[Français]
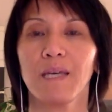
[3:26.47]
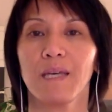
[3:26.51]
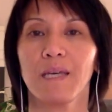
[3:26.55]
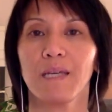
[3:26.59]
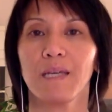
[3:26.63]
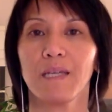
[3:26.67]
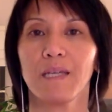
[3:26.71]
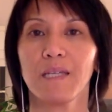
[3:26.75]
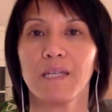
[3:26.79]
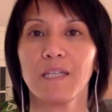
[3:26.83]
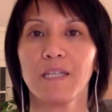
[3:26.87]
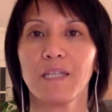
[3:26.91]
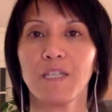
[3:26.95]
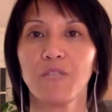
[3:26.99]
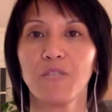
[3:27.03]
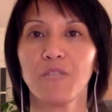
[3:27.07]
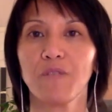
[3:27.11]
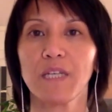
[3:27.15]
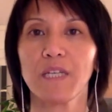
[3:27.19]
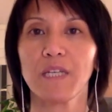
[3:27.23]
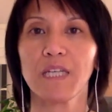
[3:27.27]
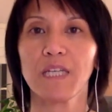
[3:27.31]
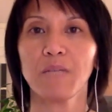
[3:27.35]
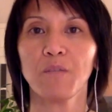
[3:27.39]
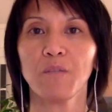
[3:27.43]
Et je
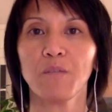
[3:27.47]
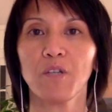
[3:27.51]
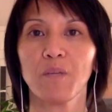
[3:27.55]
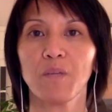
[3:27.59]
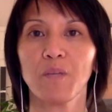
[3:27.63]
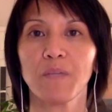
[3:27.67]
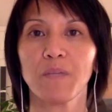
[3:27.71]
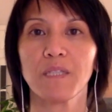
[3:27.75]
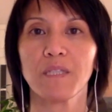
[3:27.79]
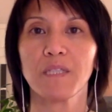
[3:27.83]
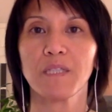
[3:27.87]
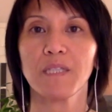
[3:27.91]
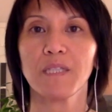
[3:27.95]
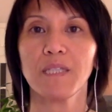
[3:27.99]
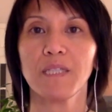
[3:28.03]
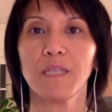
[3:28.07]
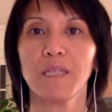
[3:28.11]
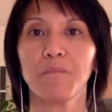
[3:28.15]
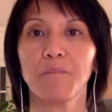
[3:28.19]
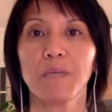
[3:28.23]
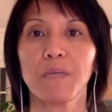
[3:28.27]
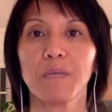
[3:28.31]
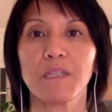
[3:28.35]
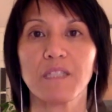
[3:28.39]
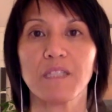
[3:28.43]
voulais également remercier les
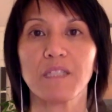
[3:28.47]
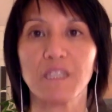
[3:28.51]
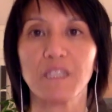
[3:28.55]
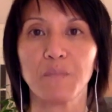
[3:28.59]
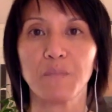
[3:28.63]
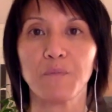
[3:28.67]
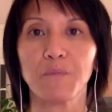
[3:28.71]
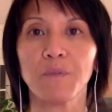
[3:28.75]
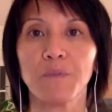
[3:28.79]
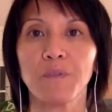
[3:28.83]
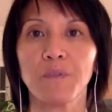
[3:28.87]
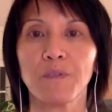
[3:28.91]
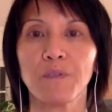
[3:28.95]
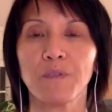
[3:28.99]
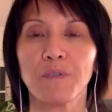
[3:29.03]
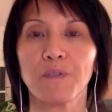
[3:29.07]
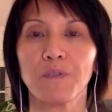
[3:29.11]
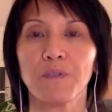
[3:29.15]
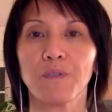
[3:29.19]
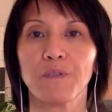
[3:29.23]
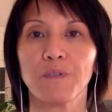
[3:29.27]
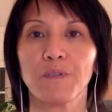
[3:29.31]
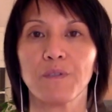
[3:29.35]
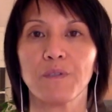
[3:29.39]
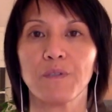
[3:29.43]
participants
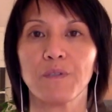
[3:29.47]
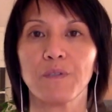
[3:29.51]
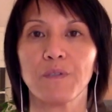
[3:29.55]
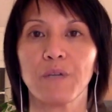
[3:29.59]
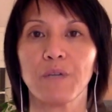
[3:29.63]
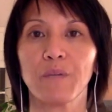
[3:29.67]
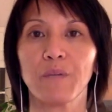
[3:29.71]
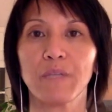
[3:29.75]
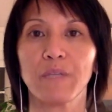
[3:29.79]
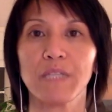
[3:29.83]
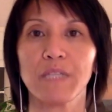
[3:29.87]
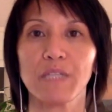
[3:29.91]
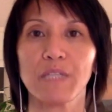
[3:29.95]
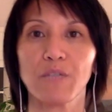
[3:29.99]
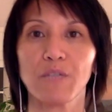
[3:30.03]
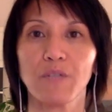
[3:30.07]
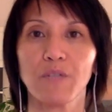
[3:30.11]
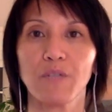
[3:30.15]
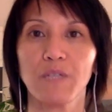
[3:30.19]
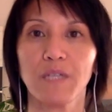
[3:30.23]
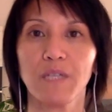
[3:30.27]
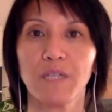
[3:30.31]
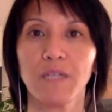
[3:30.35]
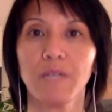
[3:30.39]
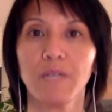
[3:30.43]
euh, à mes
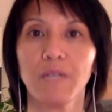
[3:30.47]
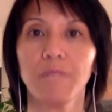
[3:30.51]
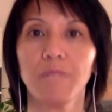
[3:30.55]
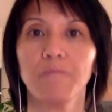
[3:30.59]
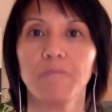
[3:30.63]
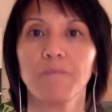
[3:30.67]
ateliers